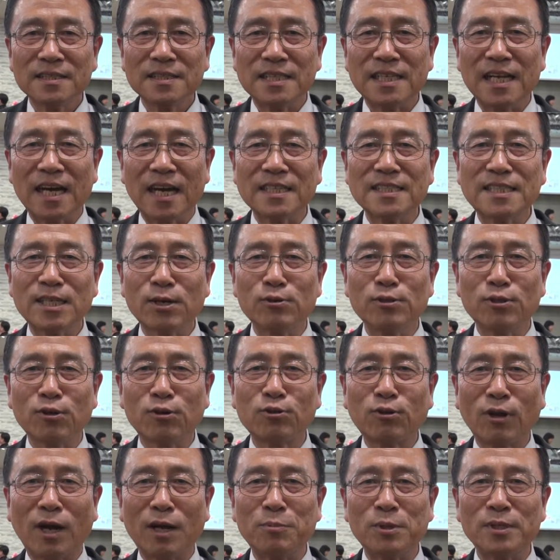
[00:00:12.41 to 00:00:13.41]
지나간
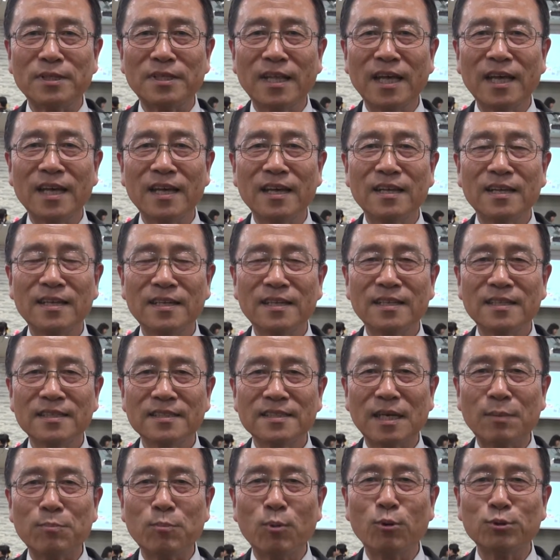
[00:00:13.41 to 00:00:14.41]
세월들을 돌아볼 때
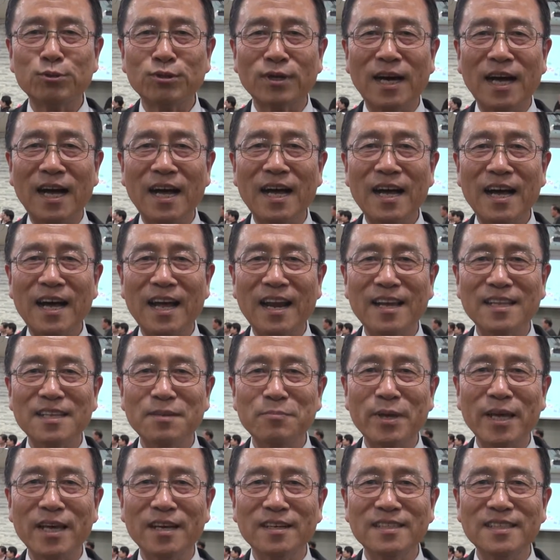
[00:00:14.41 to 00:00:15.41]
모두가
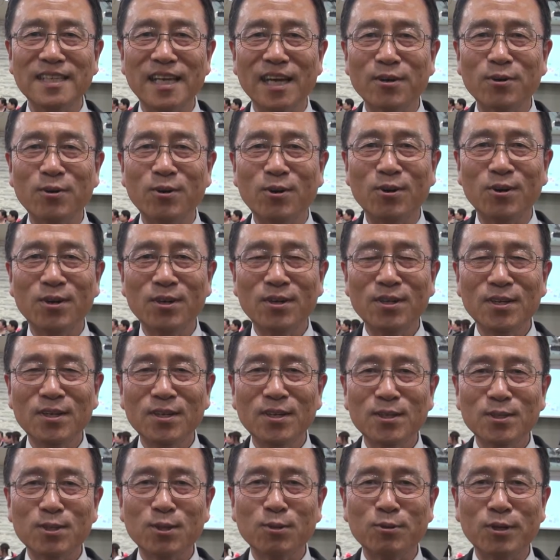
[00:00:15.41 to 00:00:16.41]
하나님의 은혜고
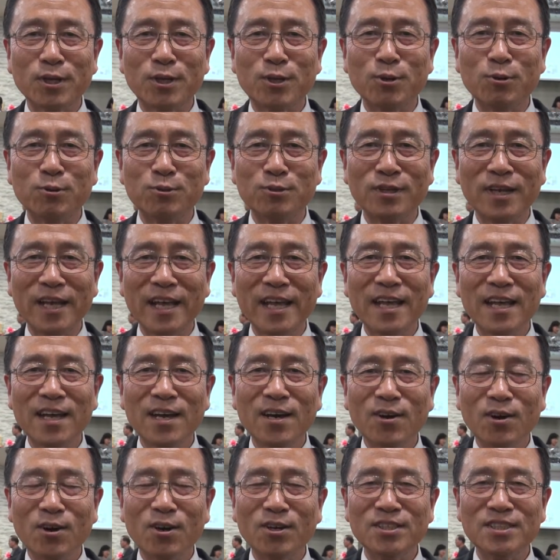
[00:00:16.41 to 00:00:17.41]
또 우리
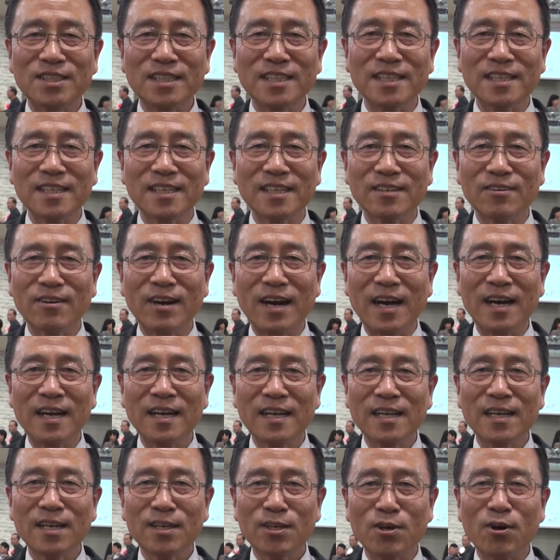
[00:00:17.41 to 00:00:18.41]
교우들의 헌신과
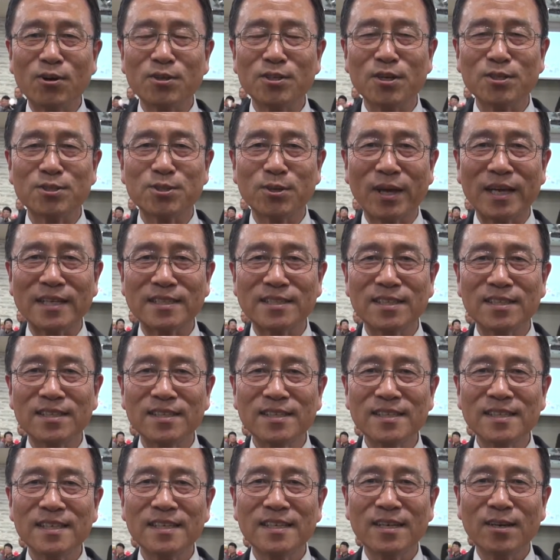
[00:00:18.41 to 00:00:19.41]
격려
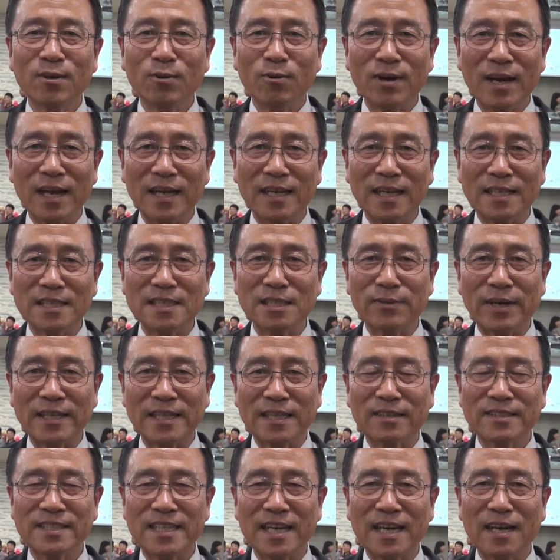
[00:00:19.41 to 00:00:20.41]
속에서 오늘까지
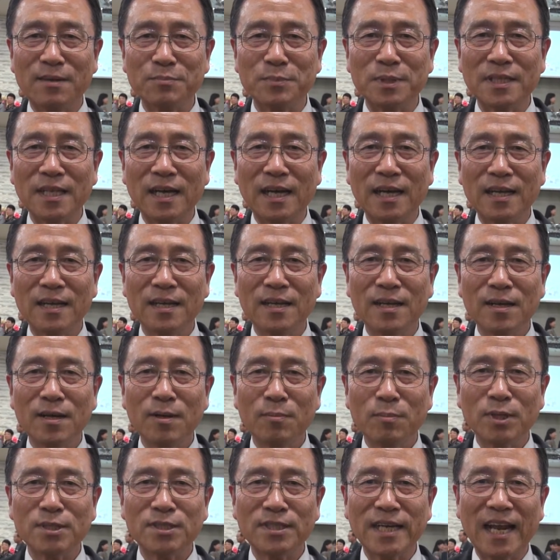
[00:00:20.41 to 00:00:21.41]
왔다 생각합니다.
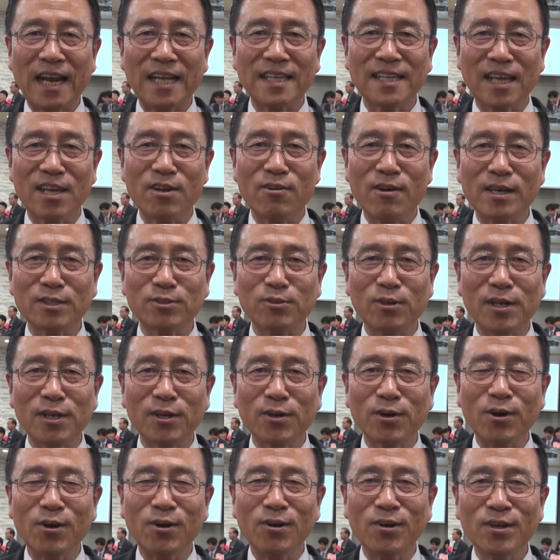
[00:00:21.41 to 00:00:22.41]
먼저 하나님께 영광
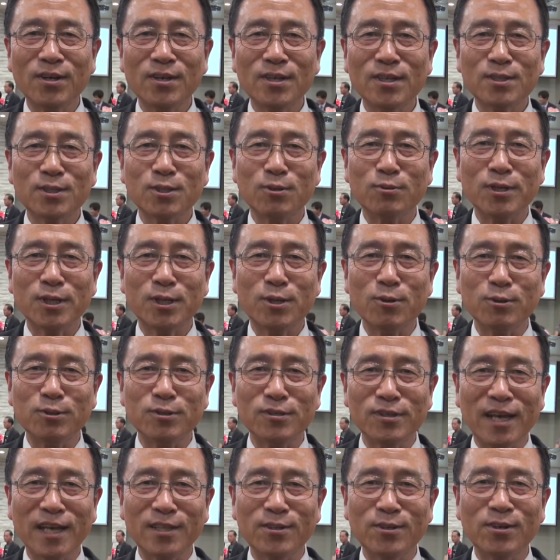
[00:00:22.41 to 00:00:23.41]
돌리고 또 우리
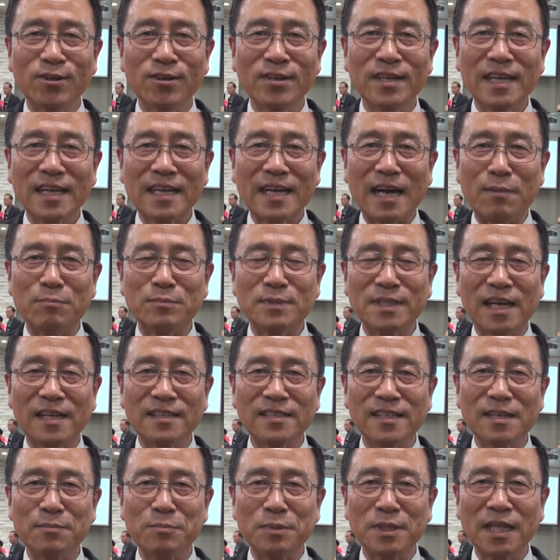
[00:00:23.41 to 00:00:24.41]
교우들께도 감사를
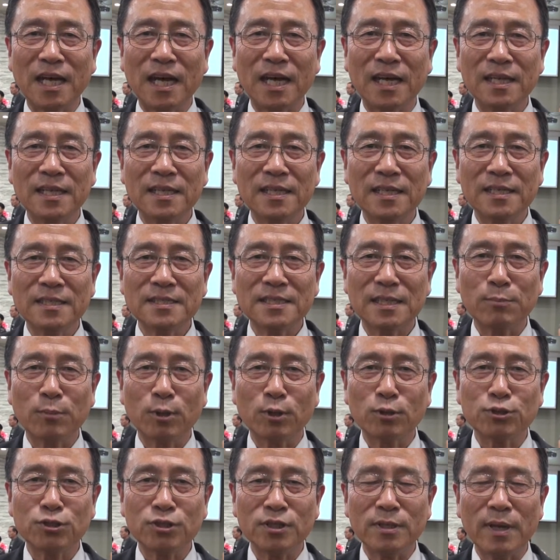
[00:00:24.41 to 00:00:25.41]
드립니다.
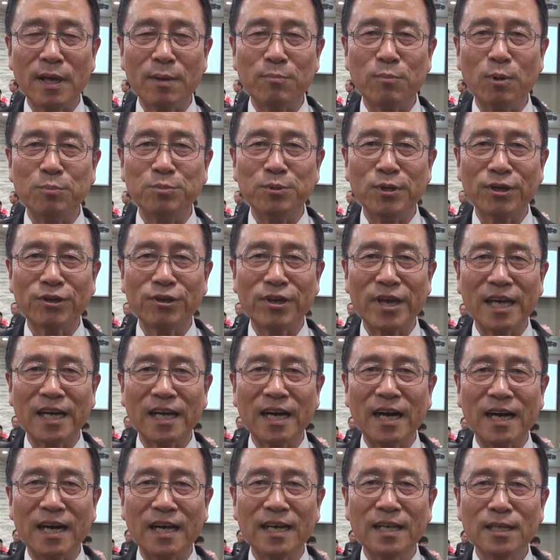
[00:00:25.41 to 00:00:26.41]
참으로 주님의 몸 된
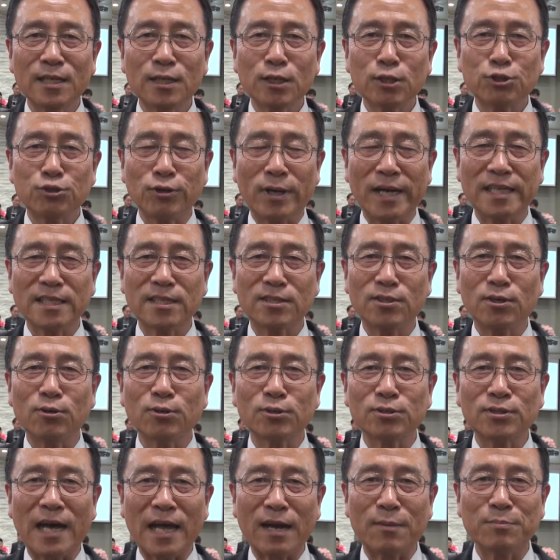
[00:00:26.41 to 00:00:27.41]
교회가 주 안에서
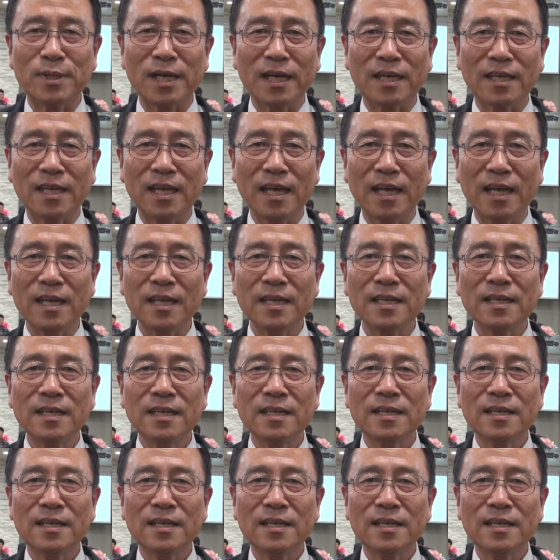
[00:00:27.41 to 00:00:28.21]
더욱더 아름답게